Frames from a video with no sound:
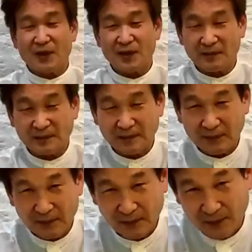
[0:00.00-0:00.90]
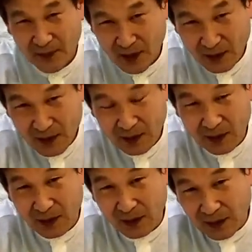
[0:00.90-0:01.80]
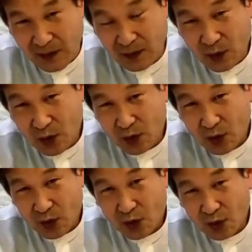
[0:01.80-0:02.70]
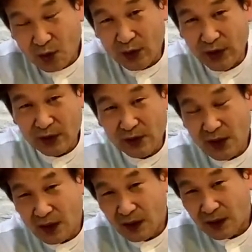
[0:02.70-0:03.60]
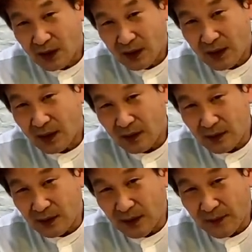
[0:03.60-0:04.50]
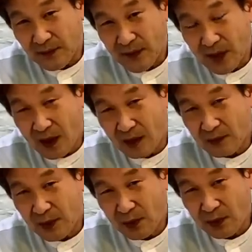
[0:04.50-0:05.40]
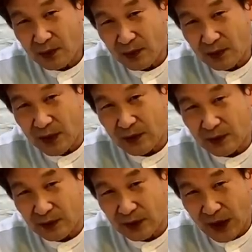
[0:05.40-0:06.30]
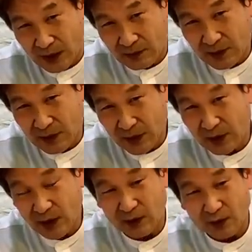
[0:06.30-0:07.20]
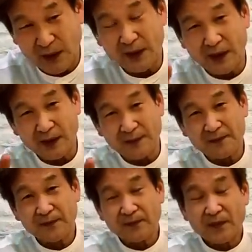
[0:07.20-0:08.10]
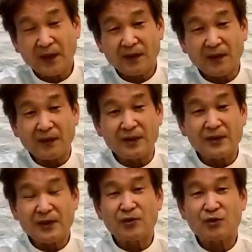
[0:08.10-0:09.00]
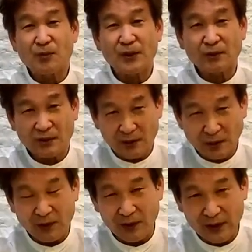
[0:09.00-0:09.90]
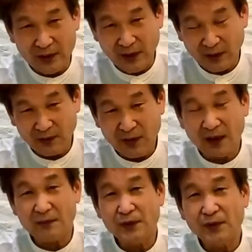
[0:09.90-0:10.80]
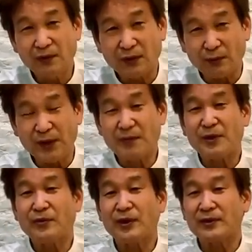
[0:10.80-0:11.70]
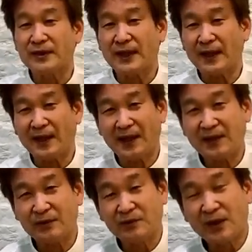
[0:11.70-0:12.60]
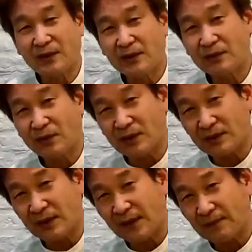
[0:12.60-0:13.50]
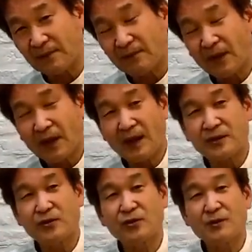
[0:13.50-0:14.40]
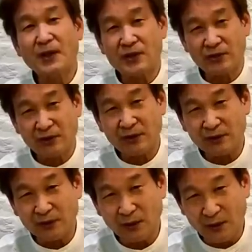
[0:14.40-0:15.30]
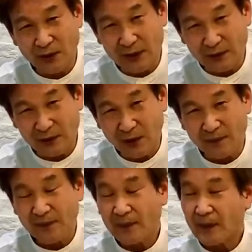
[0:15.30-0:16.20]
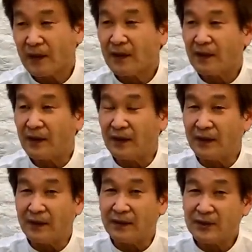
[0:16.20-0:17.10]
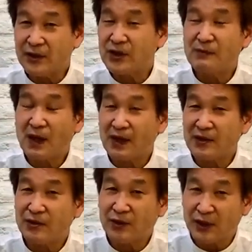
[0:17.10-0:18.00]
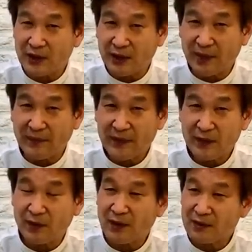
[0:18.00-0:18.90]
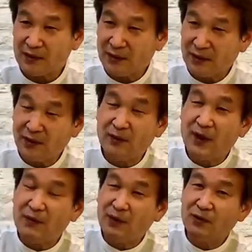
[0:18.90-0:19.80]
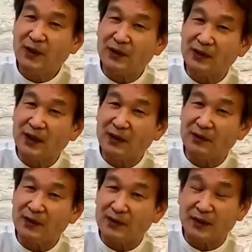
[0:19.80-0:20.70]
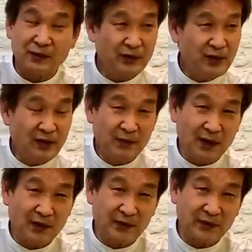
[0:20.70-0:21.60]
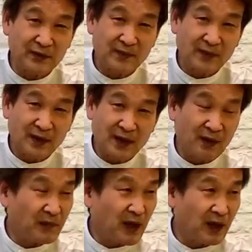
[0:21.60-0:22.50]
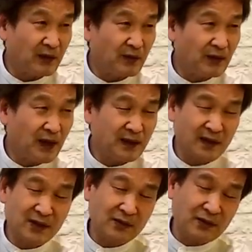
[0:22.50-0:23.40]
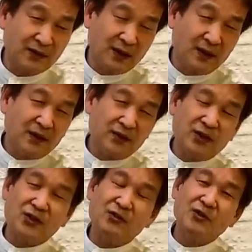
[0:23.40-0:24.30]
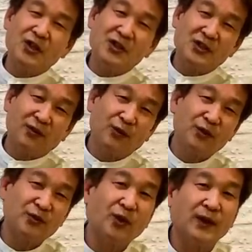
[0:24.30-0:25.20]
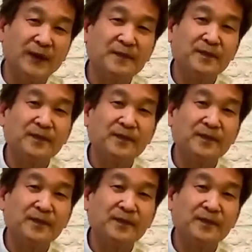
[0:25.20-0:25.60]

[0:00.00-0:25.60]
さん、えー、この銀座からですね晴海通りというやつがあるんですよ、銀座のど真ん中に。銀座よん丁目通ってる大通りですが、この晴海通りを南の方へザーッと下っていくとですね、勝どき橋っていうのを越えると、えー、月島勝どきエリア、そこからずっと南の方まで下るとですね、フジテレビのあるあ、まあ、あの新しく築地の移転した豊洲とかね、